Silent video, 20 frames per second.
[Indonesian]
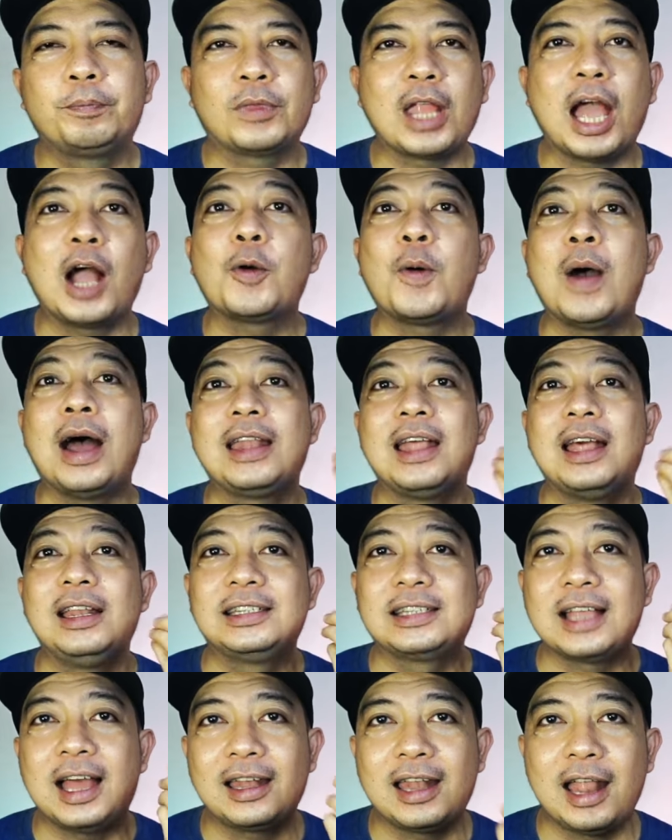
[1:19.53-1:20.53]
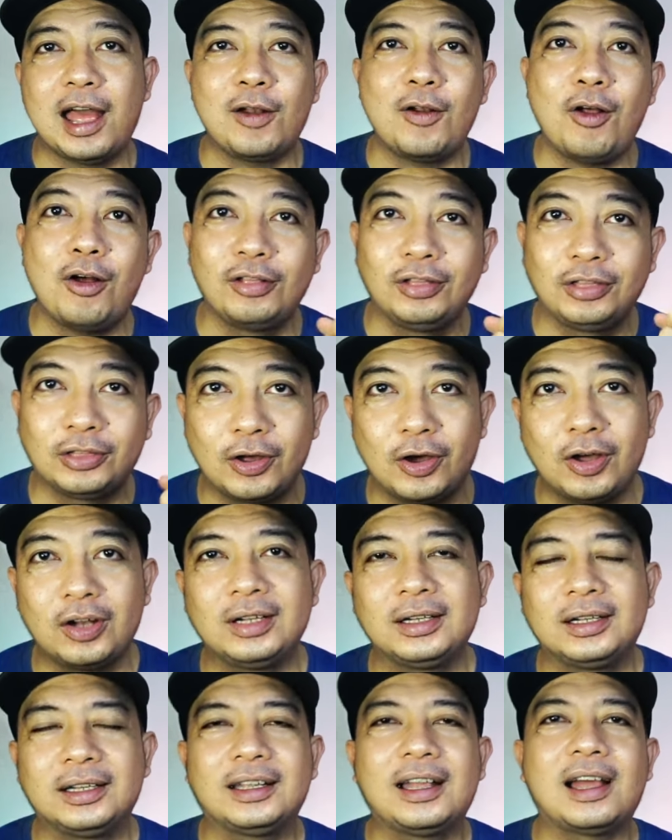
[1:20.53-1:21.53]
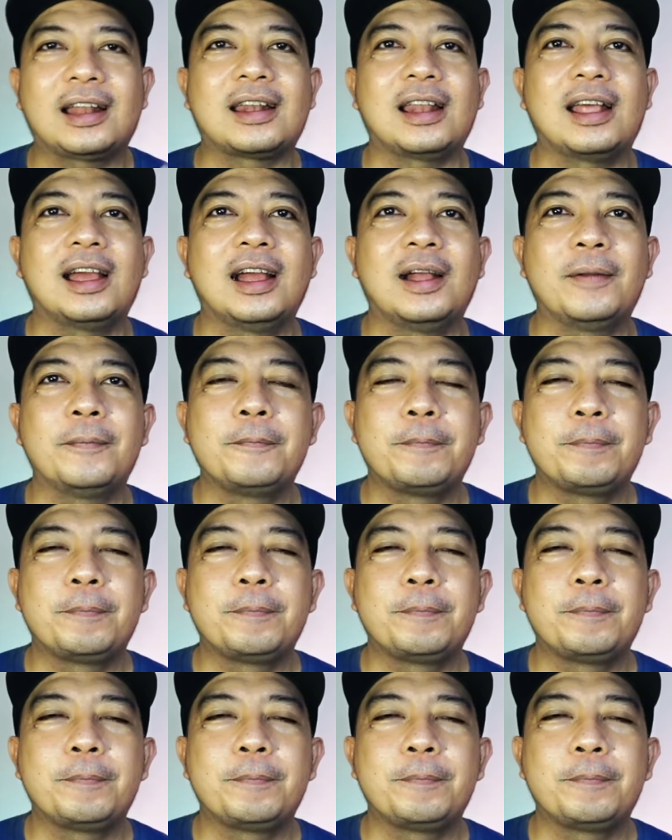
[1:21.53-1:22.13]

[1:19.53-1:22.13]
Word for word: aku ada di sana nonton karena